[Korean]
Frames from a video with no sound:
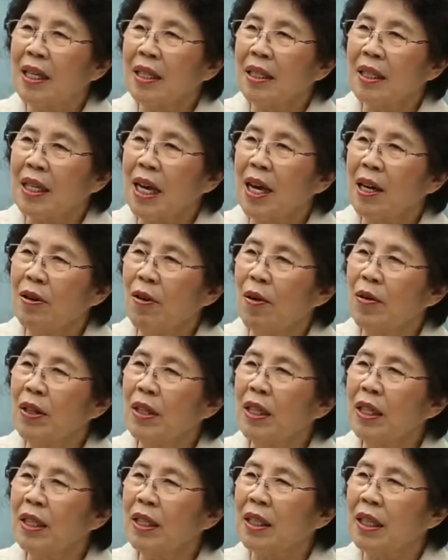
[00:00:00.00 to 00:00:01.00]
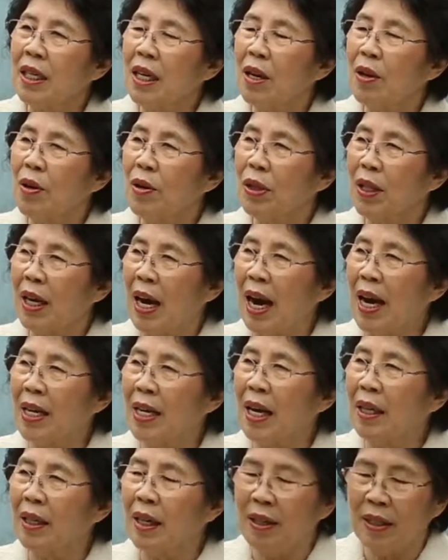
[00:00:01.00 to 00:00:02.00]
새로운 그 길로
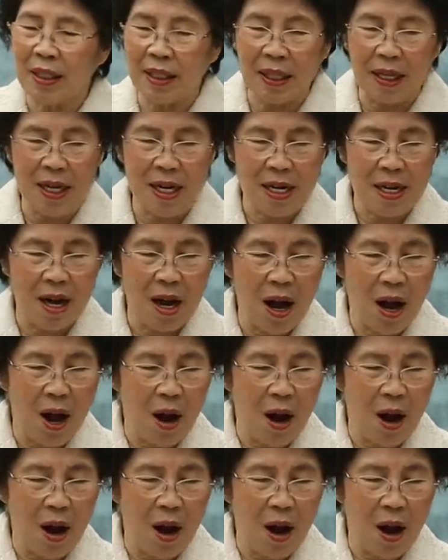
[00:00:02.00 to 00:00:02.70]
나아가는 것을